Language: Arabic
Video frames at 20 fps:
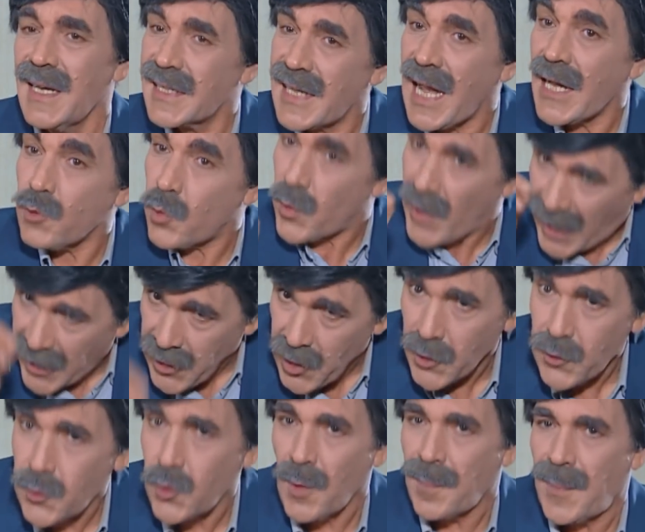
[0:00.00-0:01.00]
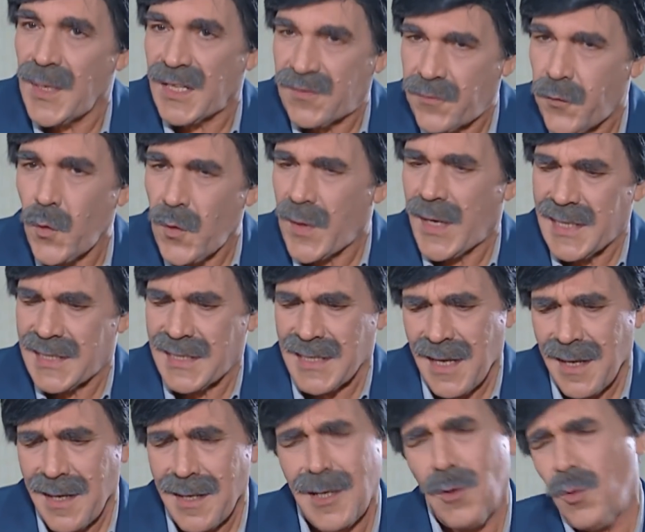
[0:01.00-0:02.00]
كانوا رح يهدوا البيت فوق
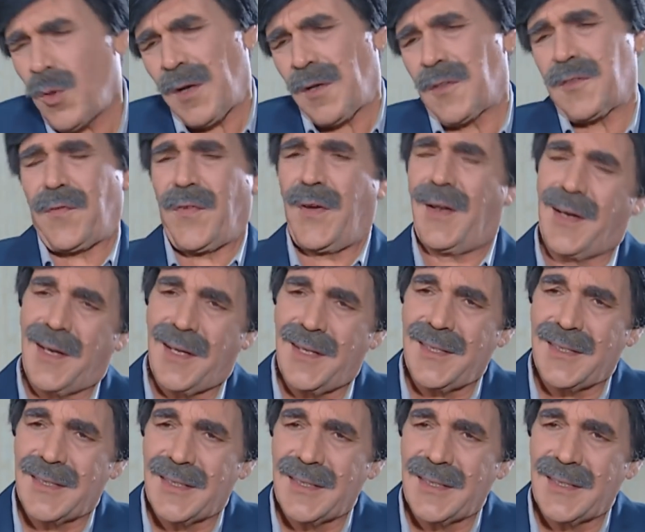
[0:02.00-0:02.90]
راسنا لولا لطف الله